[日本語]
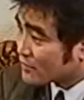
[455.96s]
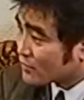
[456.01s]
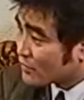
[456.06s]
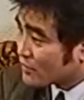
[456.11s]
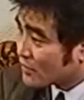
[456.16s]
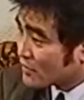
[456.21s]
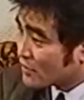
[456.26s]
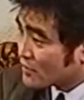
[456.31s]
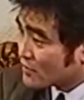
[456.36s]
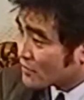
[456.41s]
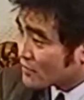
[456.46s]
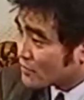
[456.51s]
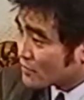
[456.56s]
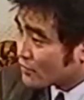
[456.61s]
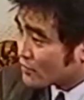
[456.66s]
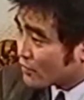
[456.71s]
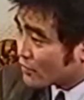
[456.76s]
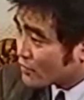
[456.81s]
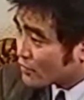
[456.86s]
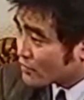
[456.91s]
あと
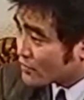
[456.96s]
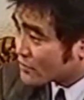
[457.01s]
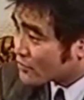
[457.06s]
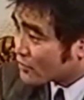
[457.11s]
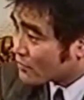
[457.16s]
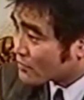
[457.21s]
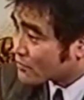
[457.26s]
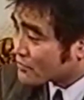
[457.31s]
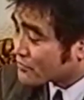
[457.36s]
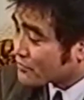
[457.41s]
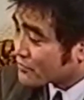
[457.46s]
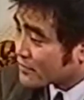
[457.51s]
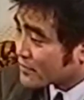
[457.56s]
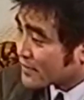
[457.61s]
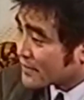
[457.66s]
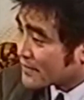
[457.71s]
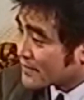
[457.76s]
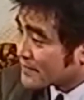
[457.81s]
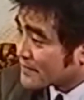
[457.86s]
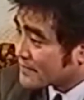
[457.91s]
どこで勝負するの
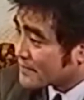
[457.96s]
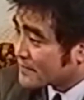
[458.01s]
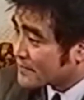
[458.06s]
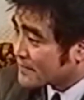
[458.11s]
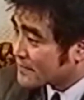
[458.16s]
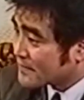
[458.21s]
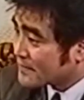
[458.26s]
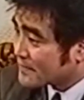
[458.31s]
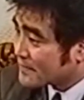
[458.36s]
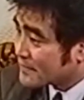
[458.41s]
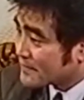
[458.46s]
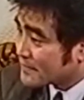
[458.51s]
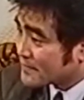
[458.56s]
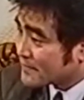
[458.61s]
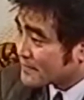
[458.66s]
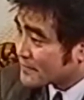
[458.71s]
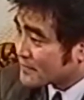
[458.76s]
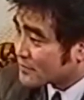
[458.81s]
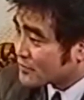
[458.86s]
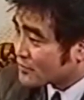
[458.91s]
か
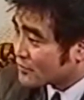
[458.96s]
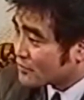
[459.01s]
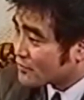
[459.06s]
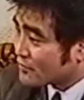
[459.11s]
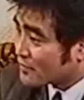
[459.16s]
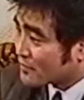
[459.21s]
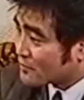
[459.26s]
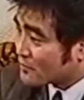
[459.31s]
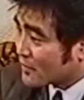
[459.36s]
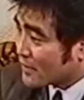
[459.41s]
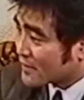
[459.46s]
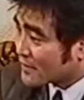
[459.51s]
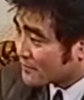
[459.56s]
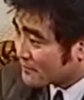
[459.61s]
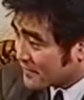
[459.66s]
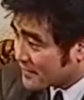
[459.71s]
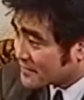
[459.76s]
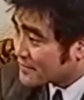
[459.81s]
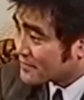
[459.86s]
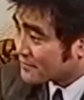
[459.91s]
そういうのはもう
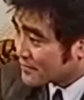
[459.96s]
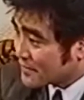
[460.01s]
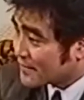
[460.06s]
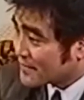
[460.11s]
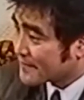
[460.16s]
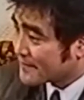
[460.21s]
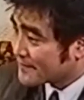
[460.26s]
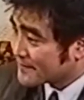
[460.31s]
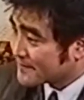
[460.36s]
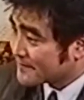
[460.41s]
頭入ってるか